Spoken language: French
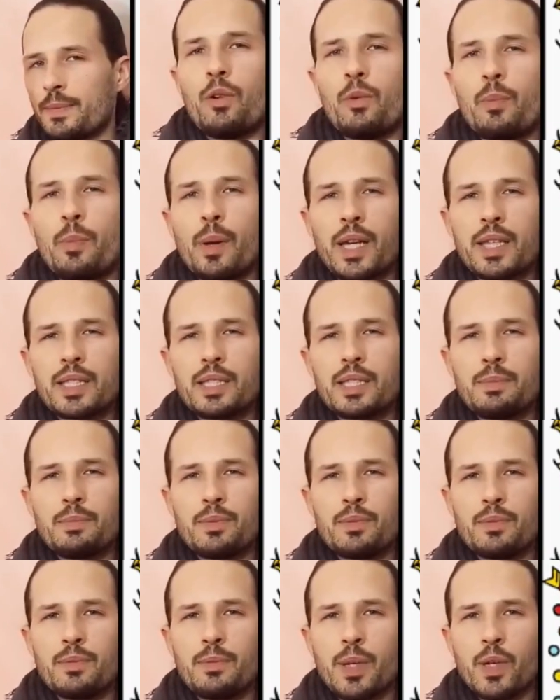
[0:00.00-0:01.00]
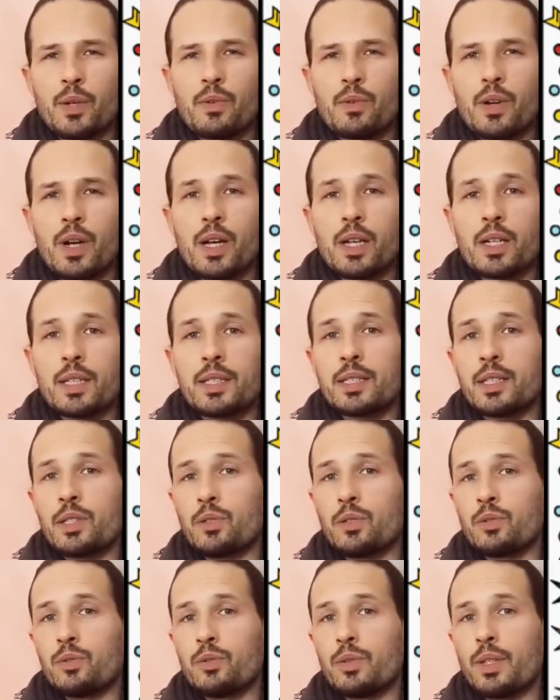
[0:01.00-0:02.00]
Le principe numéro 1, c'est
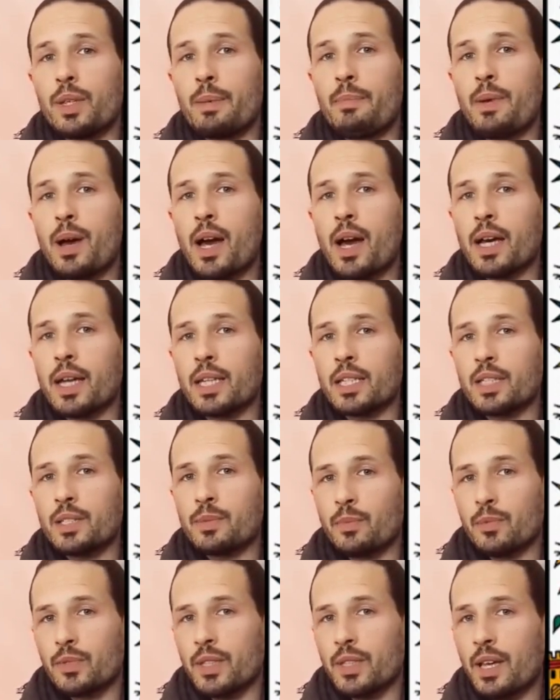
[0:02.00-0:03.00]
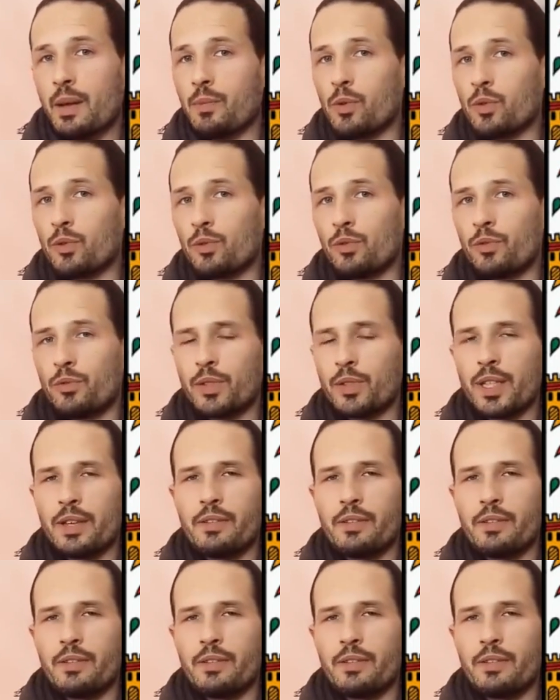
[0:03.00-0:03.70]
que tu n'es pas responsable du fait